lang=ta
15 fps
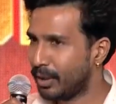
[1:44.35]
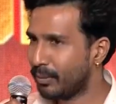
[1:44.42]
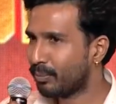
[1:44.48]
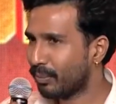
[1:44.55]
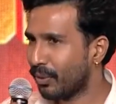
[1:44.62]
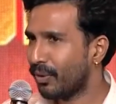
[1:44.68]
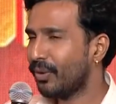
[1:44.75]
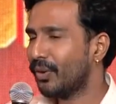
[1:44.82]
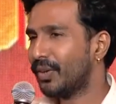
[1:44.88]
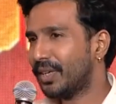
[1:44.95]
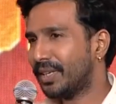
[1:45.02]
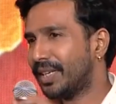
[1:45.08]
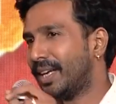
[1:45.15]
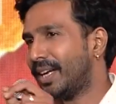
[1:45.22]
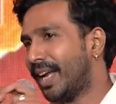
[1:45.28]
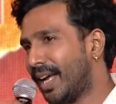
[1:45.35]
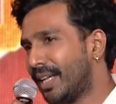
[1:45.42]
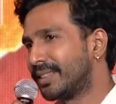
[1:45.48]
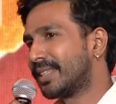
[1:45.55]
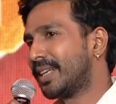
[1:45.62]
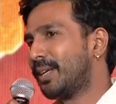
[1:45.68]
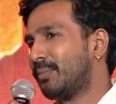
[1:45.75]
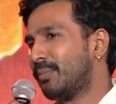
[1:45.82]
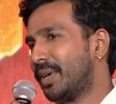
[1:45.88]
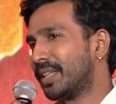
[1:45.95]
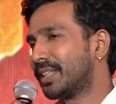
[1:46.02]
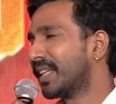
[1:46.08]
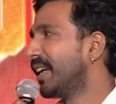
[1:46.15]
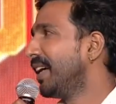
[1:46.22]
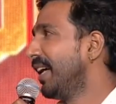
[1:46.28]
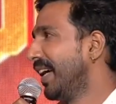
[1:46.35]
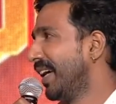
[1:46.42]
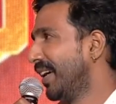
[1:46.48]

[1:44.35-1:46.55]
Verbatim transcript: இப்போது நான் லால் சலாம் படத்தில்